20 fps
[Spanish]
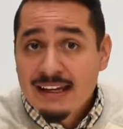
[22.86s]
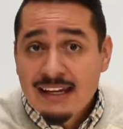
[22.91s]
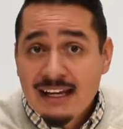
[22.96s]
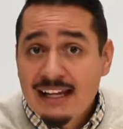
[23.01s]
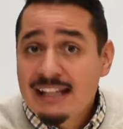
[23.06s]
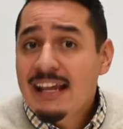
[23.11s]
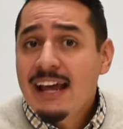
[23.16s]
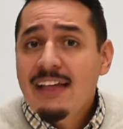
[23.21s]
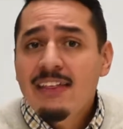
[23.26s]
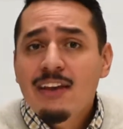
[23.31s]
Y
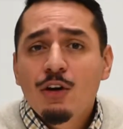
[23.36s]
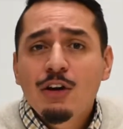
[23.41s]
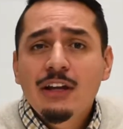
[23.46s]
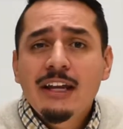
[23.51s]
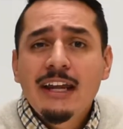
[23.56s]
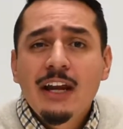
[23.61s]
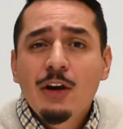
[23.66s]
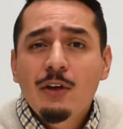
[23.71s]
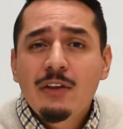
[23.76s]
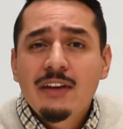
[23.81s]
el día de
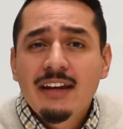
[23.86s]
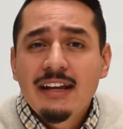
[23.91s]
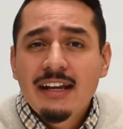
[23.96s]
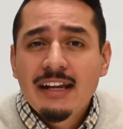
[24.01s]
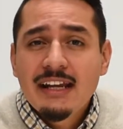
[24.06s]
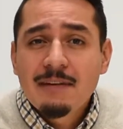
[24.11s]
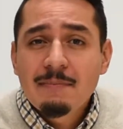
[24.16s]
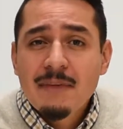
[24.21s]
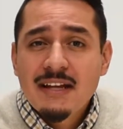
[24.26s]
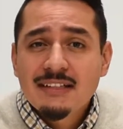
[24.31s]
hoy quiero
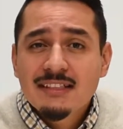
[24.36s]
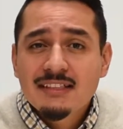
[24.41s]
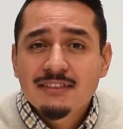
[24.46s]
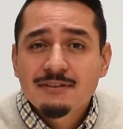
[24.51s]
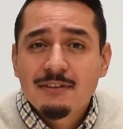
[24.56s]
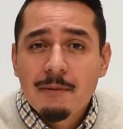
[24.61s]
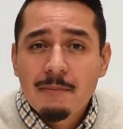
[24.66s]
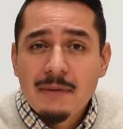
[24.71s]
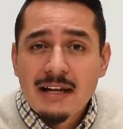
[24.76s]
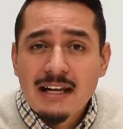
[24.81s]
dirigirme a
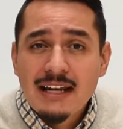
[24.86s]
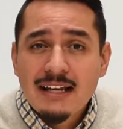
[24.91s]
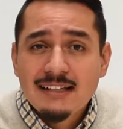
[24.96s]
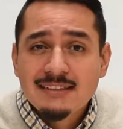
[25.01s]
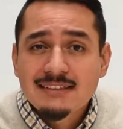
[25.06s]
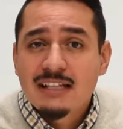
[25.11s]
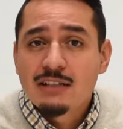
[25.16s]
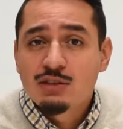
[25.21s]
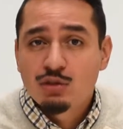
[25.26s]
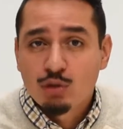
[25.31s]
esas
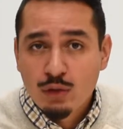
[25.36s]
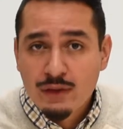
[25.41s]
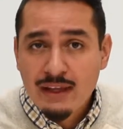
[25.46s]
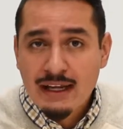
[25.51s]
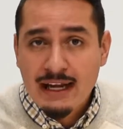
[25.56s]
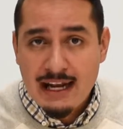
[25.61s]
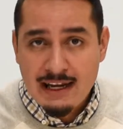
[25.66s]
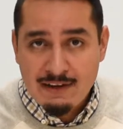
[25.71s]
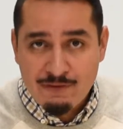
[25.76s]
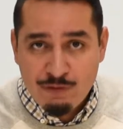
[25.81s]
familias del sur
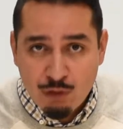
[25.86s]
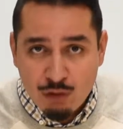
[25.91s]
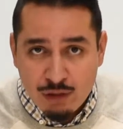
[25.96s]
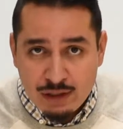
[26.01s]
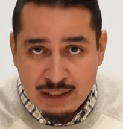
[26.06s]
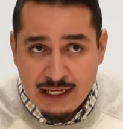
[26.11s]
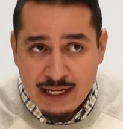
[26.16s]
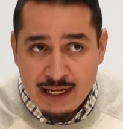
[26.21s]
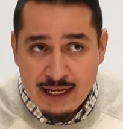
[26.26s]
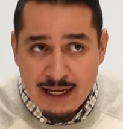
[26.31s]
de
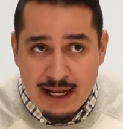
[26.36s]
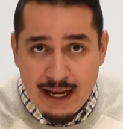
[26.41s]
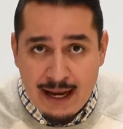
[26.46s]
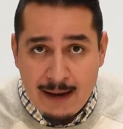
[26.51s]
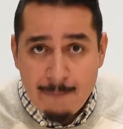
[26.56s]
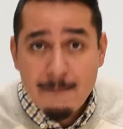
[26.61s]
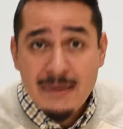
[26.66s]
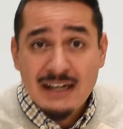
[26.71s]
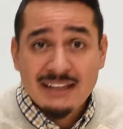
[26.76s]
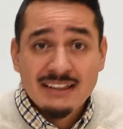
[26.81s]
California,
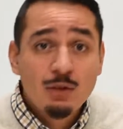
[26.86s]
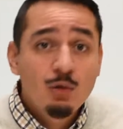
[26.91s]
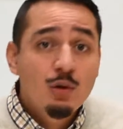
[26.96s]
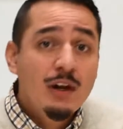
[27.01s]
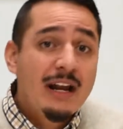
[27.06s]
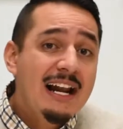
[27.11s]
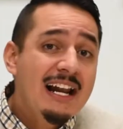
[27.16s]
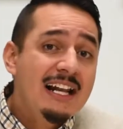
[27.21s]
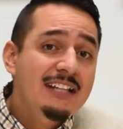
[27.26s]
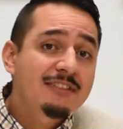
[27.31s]
en
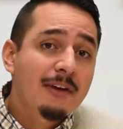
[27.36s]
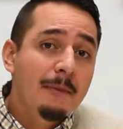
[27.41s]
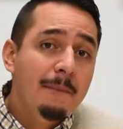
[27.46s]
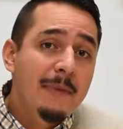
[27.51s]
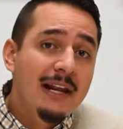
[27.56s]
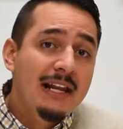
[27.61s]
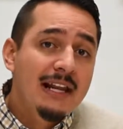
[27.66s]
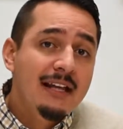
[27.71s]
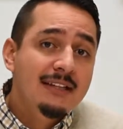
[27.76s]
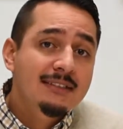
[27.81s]
particular a las
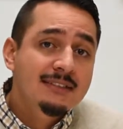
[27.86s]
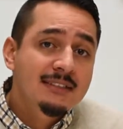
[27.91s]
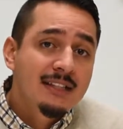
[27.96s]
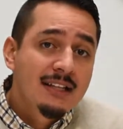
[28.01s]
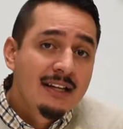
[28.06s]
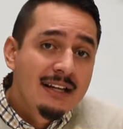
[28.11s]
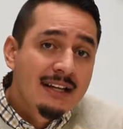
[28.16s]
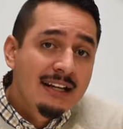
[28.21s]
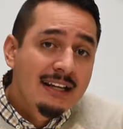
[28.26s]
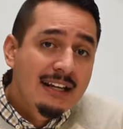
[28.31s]
familias
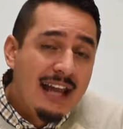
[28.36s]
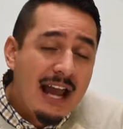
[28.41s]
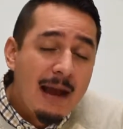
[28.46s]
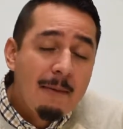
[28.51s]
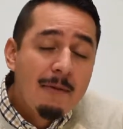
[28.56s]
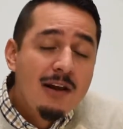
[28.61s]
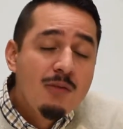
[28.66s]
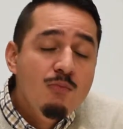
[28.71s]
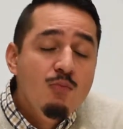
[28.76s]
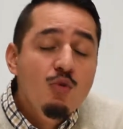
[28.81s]
que
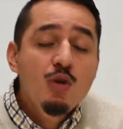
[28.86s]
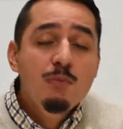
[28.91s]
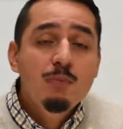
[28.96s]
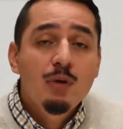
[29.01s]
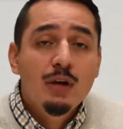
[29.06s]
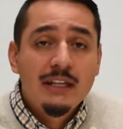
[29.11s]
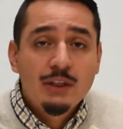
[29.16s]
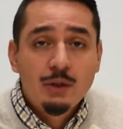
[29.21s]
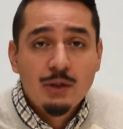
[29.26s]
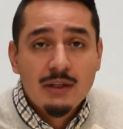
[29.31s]
hablan muy
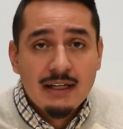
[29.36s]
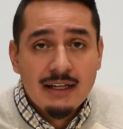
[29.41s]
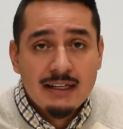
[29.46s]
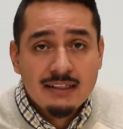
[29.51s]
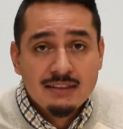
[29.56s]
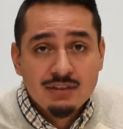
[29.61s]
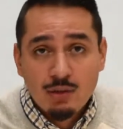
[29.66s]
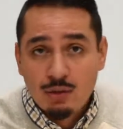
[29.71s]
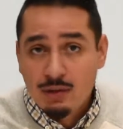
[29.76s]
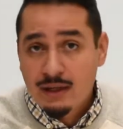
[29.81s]
poquito
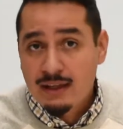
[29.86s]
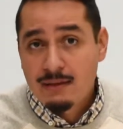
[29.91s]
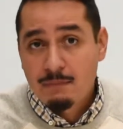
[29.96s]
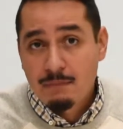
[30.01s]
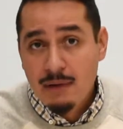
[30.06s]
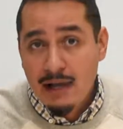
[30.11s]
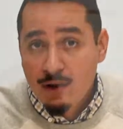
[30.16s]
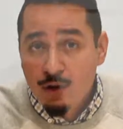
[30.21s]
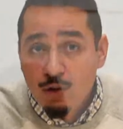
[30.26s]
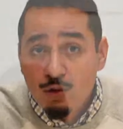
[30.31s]
inglés o que de
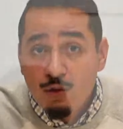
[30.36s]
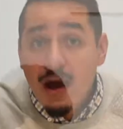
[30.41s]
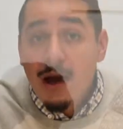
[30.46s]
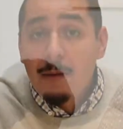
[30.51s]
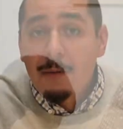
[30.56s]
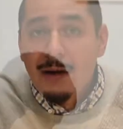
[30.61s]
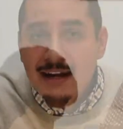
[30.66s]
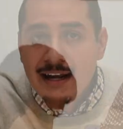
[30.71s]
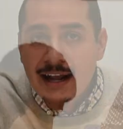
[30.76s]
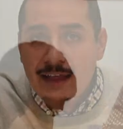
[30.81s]
plano no
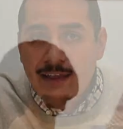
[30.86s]
hablan